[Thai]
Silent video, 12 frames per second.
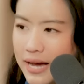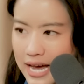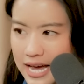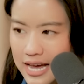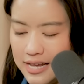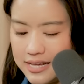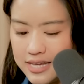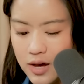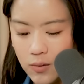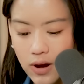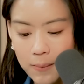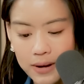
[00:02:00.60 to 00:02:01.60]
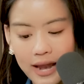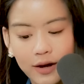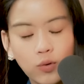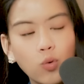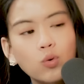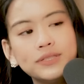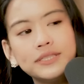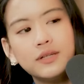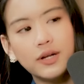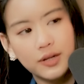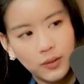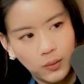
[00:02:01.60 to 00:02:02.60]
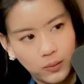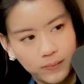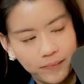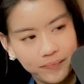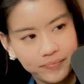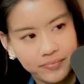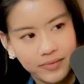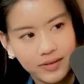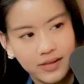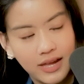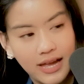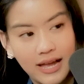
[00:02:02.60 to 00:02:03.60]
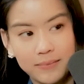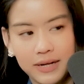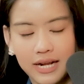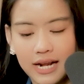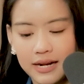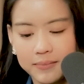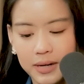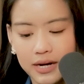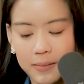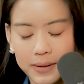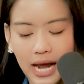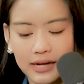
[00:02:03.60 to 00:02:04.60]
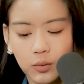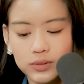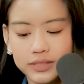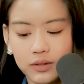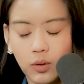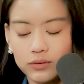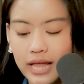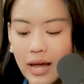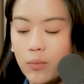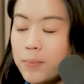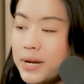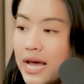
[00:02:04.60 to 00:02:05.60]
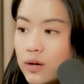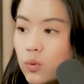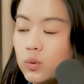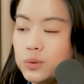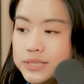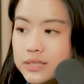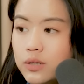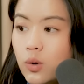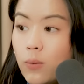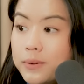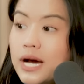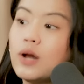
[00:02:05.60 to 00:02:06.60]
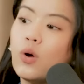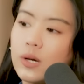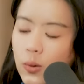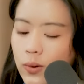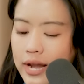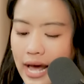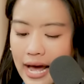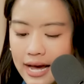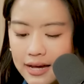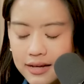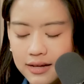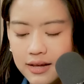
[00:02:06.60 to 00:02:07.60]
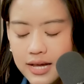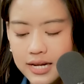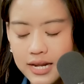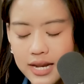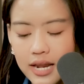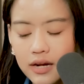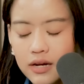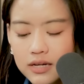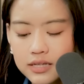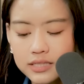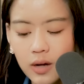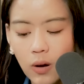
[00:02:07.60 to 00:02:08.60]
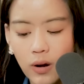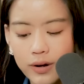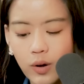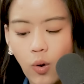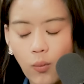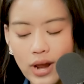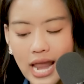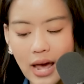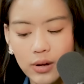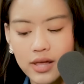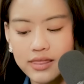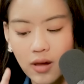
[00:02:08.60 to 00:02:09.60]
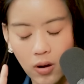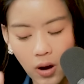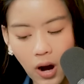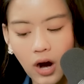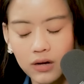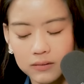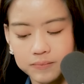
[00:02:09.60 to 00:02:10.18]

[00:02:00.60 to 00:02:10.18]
มค่ะเกี่ยวกับการกู้ซื้อคอนโดอ่าเหมือนกันเหมือนกับการกู้ซื้อคอนโดแต่ว่าเป็นการกู้ซื้อคอนโดเพื่อลงทุนนะคะทีนี้ก็คือจองคอนโดไว้แล้วเนี่ยสองห้อง